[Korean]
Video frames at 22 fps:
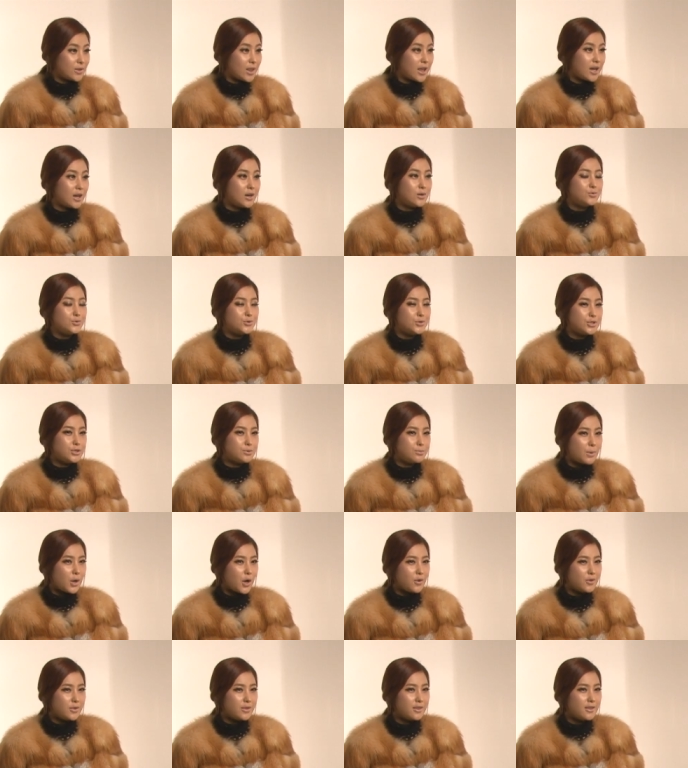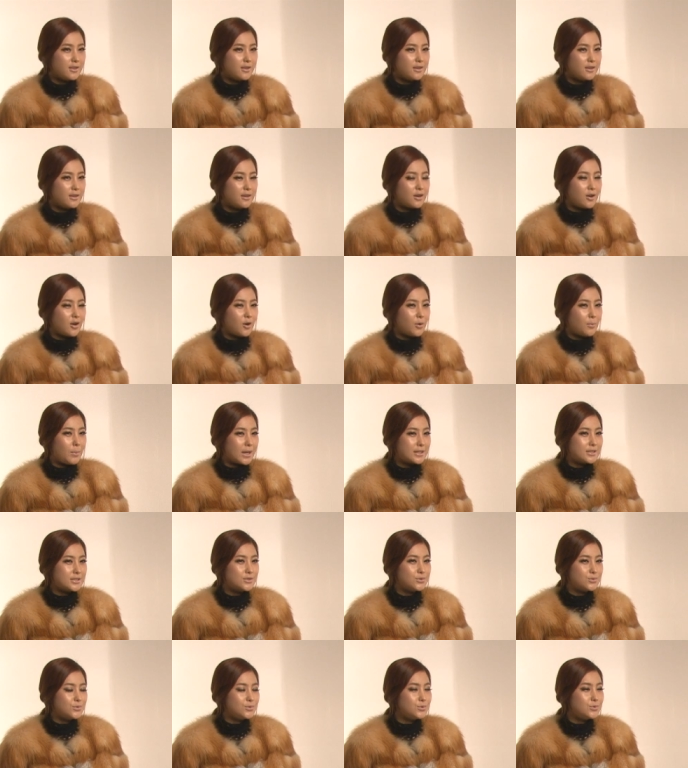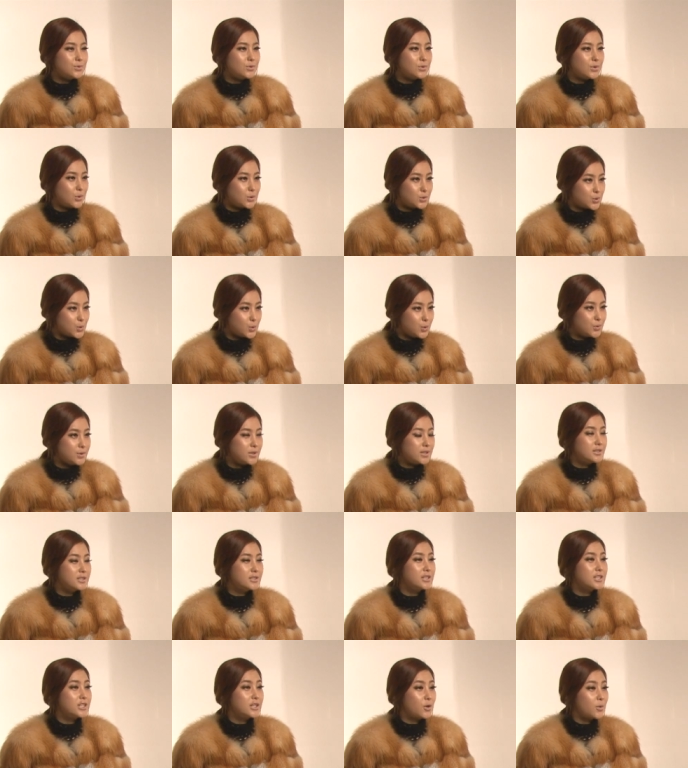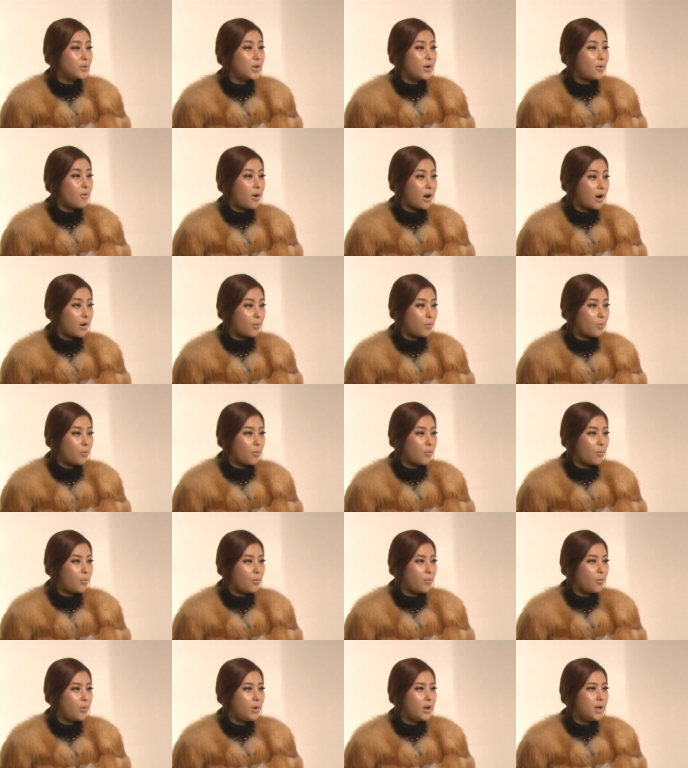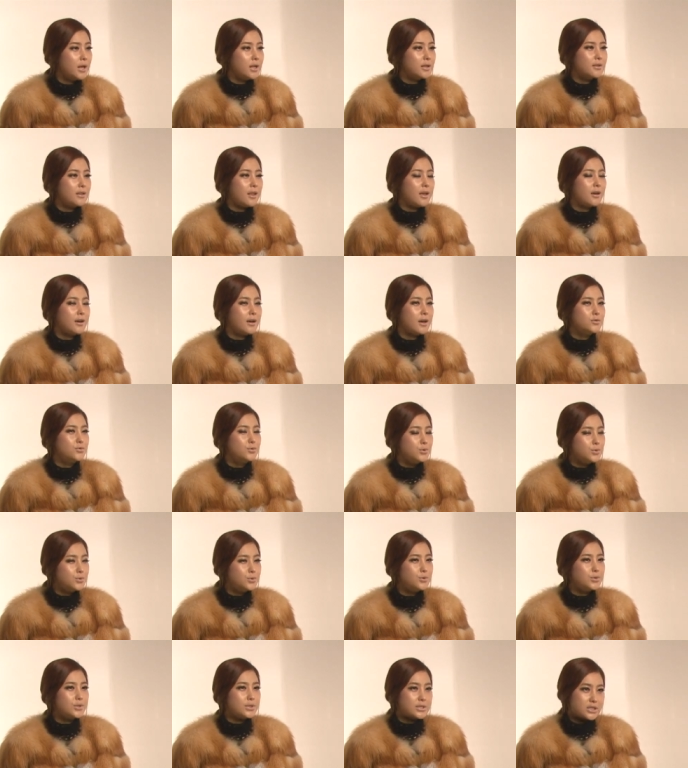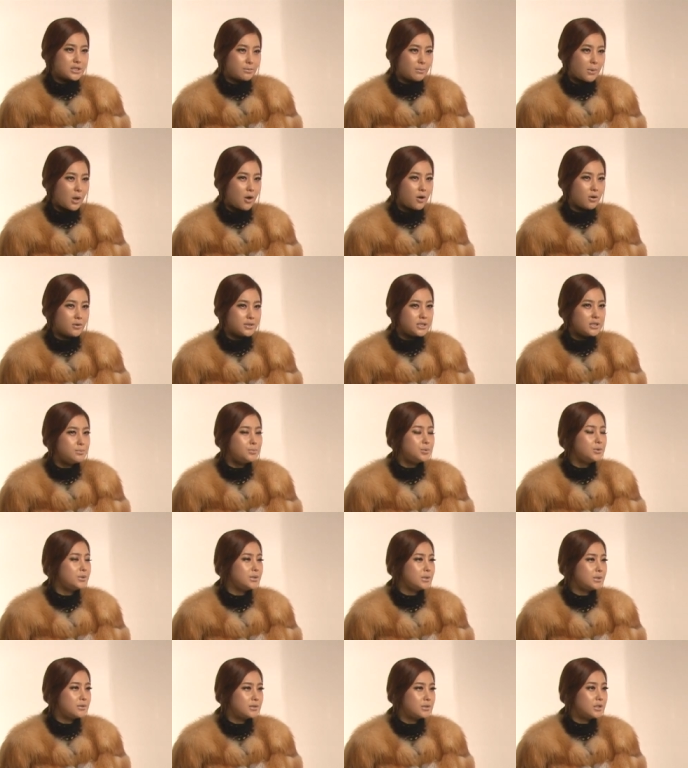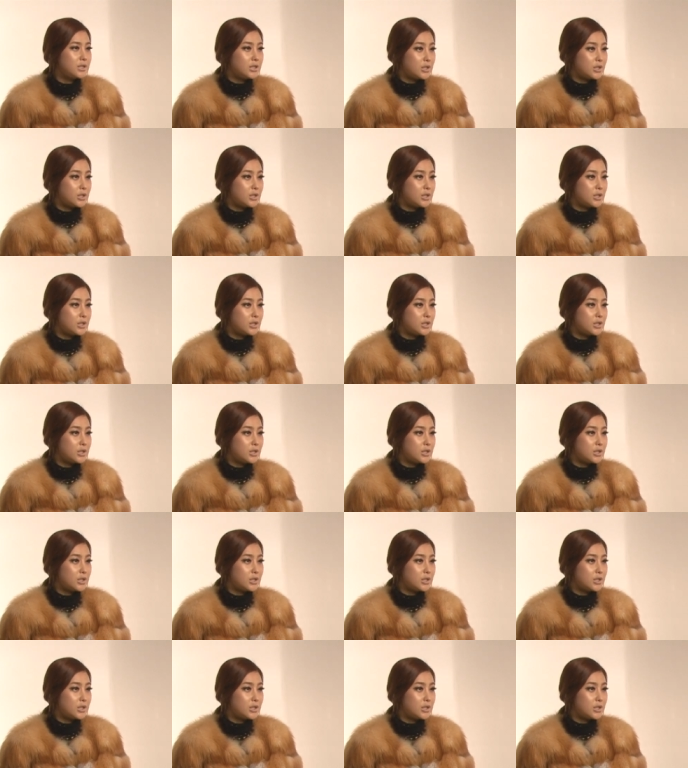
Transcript: 내가 웃으면 어, 마치 운, 어, 좋은 일들이 일어날 것 같고 내가 울고 있으면 슬픈 일들이